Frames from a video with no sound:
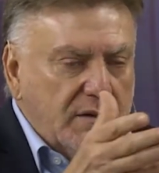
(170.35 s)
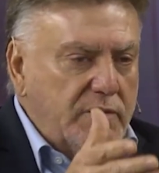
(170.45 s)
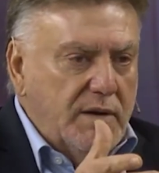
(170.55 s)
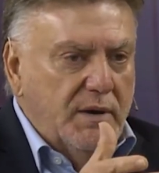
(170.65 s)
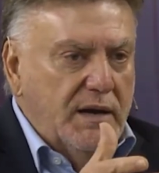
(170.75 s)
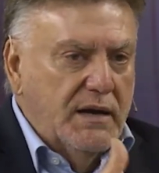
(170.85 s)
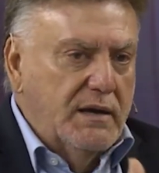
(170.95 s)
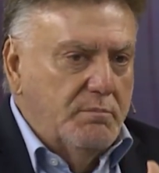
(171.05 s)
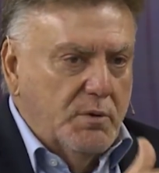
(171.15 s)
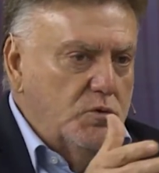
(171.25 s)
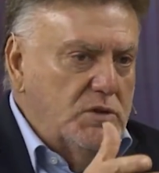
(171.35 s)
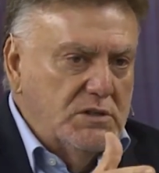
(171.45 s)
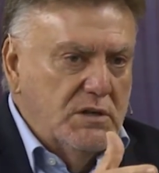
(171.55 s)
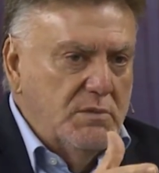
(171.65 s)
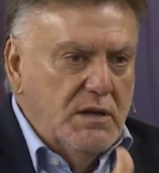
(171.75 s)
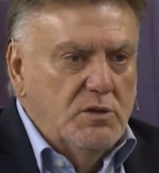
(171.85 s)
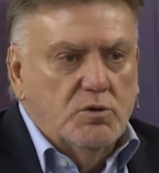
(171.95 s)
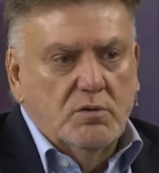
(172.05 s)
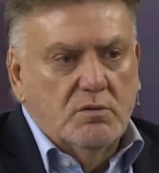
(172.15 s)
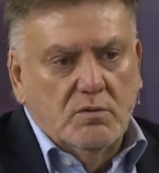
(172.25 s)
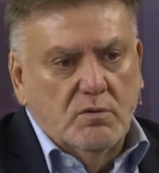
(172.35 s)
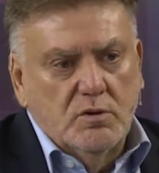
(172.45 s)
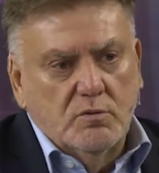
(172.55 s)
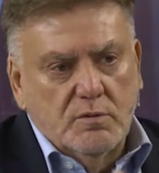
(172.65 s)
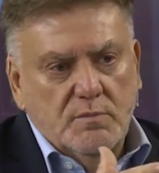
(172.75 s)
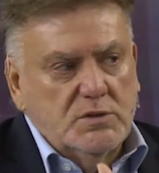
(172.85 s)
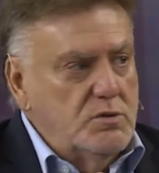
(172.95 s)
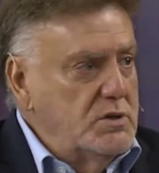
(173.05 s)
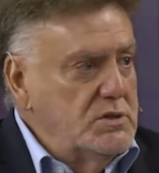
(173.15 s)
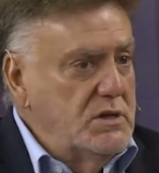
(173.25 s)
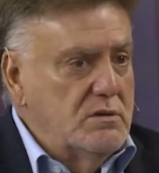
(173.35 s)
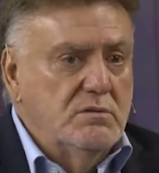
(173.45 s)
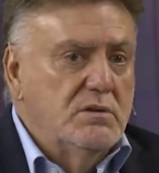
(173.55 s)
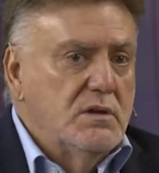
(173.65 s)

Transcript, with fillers: en Fiambalá que producía 100.000 litros, hoy con la inversión que hicieron,